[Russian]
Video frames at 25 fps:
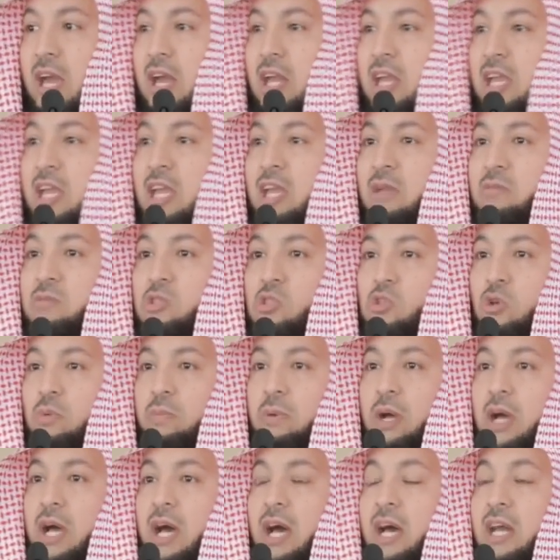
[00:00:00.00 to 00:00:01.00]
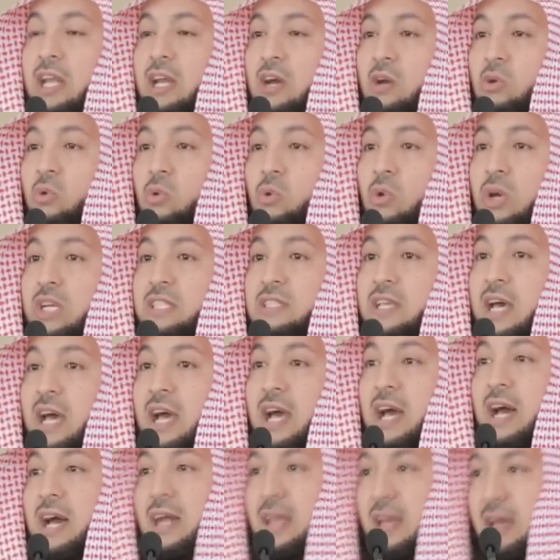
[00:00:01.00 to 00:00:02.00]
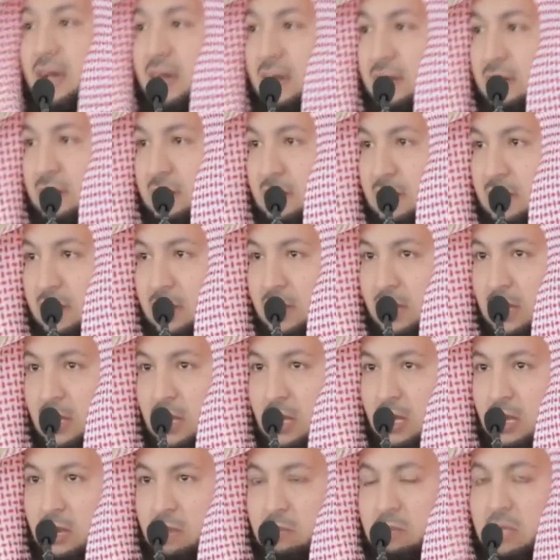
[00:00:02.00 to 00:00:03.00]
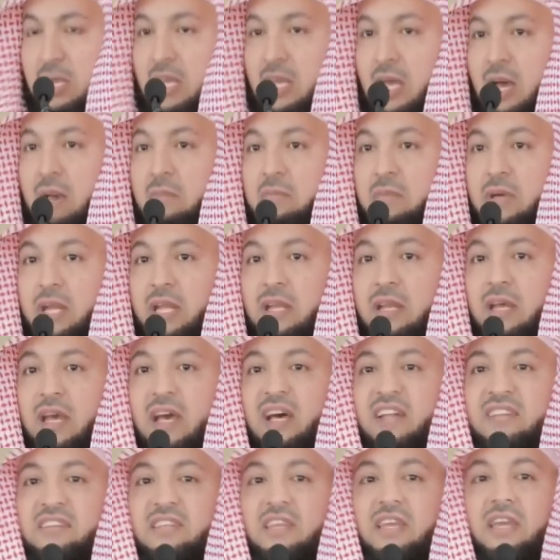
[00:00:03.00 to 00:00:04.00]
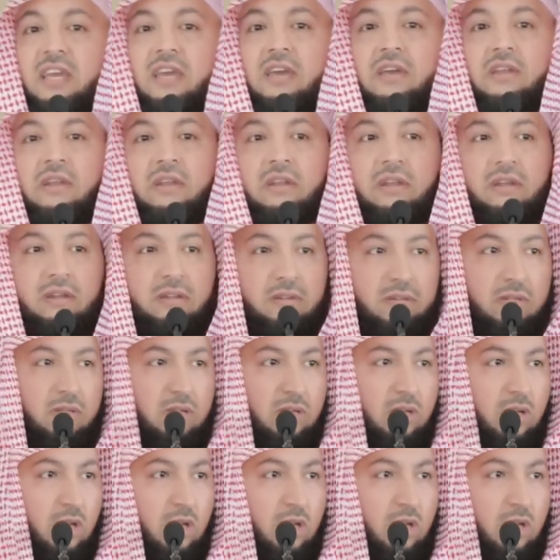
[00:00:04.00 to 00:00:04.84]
Щедрый Господь, причист Он и возвышен, предостерег нас от одного опасного дела,